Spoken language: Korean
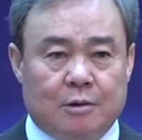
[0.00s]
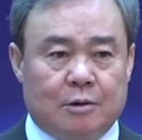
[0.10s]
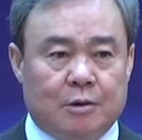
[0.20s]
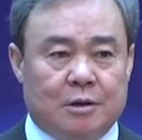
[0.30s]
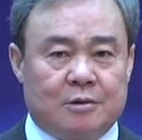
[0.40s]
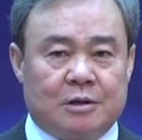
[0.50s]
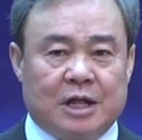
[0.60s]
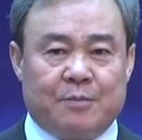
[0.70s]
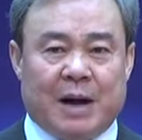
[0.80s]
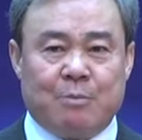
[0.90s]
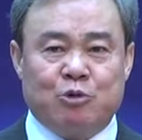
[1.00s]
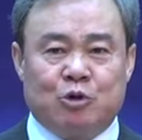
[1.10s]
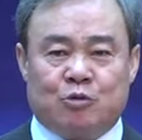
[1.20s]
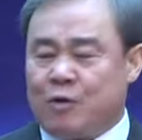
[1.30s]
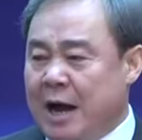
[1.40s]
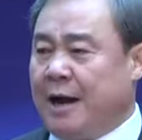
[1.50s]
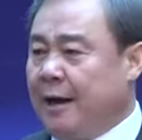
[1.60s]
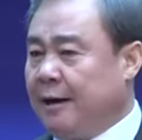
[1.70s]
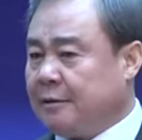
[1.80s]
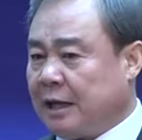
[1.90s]
어떨 때는 방문도 꽝
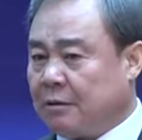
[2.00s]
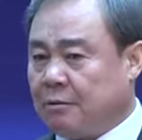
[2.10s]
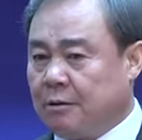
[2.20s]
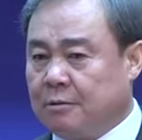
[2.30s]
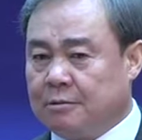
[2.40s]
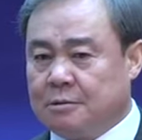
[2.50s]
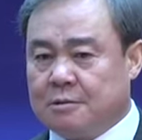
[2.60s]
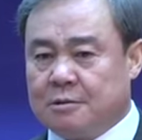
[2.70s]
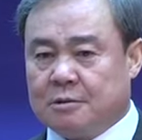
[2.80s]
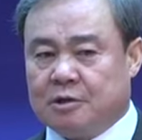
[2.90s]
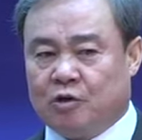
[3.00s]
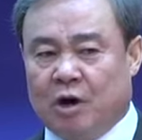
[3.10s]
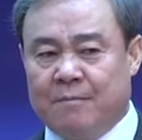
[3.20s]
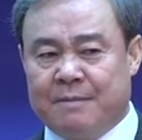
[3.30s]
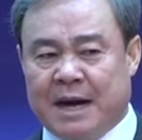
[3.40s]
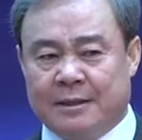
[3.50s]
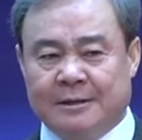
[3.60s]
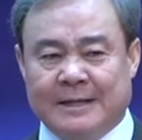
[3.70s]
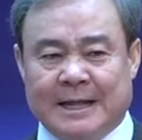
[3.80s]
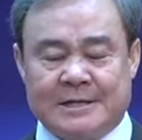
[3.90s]
닫고, 그리고 엄마 안
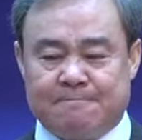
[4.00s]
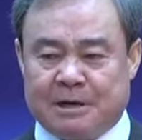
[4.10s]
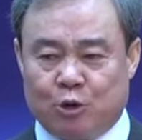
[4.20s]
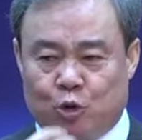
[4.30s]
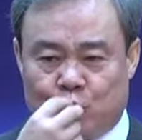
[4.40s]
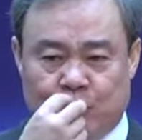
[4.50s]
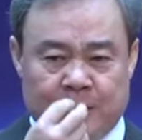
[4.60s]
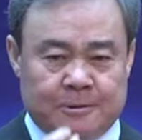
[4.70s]
넣는 데서 막 욕도 해요.